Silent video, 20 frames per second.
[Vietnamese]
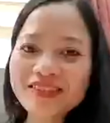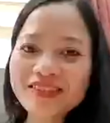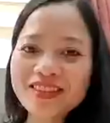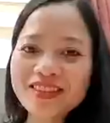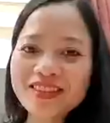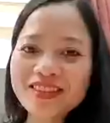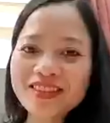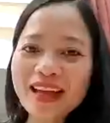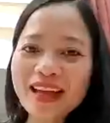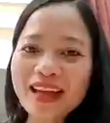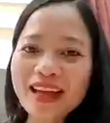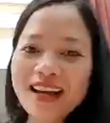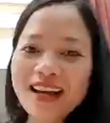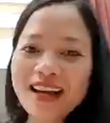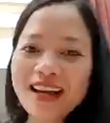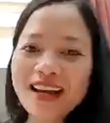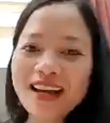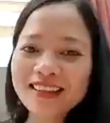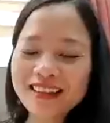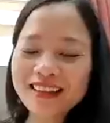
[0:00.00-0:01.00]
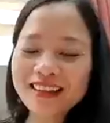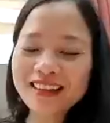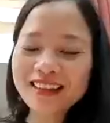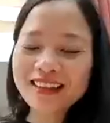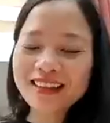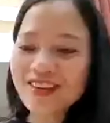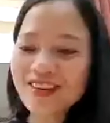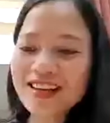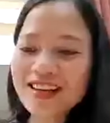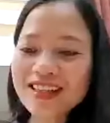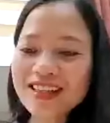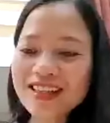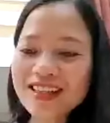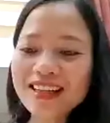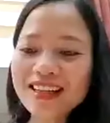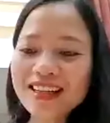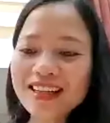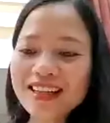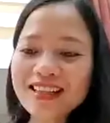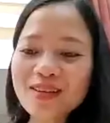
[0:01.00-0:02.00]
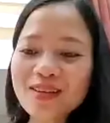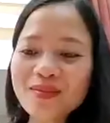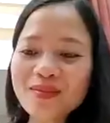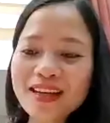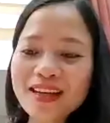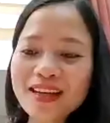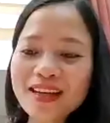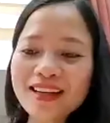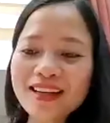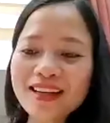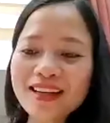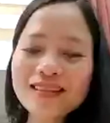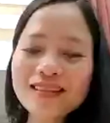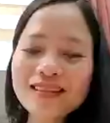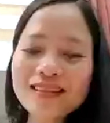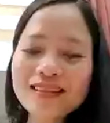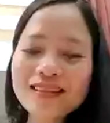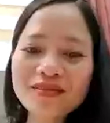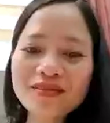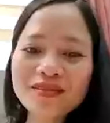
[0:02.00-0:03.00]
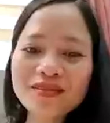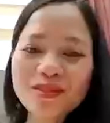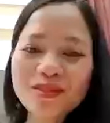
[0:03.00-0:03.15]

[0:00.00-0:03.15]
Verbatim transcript: chúng ta quan sát cái dòng chảy năng lượng